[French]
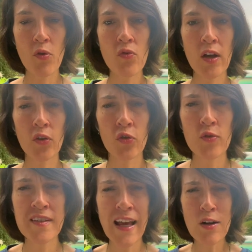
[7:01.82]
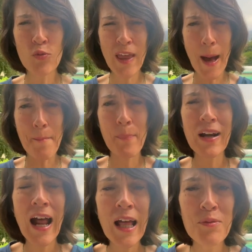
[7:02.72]
voir dans une salle où il y a
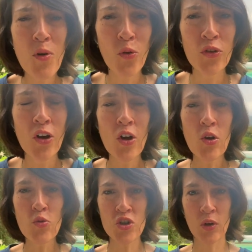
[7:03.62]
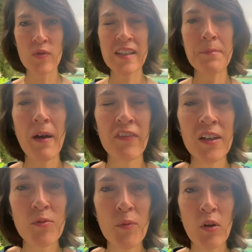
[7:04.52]
plein de monde, où je réussis
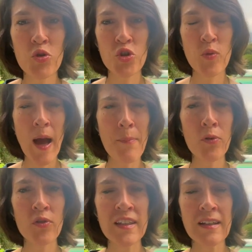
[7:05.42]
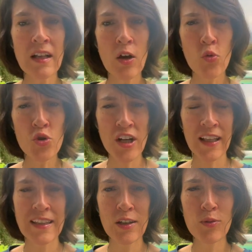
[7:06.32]
parfaitement bien, où je suis applaudi, où
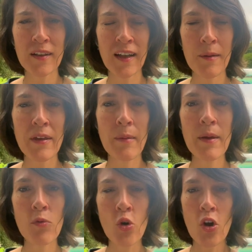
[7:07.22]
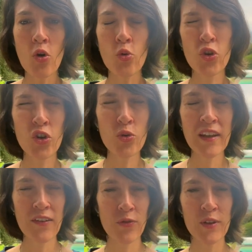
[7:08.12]
j'articule très bien mes mots, où tout
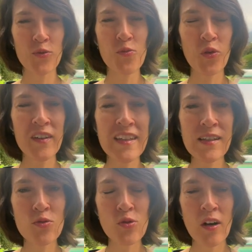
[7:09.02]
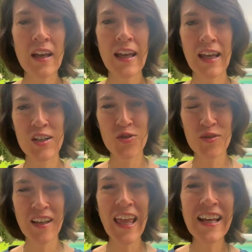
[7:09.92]
est fluide, où mon discours est
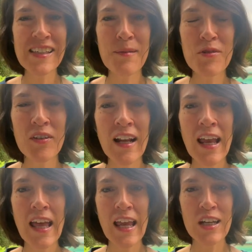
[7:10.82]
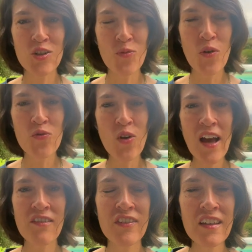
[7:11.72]
juste exceptionnel. Et je me vois
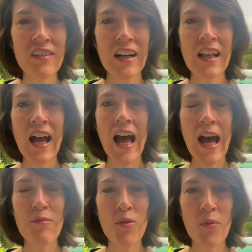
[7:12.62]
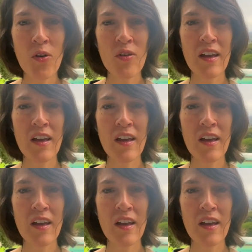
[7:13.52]
vivre un moment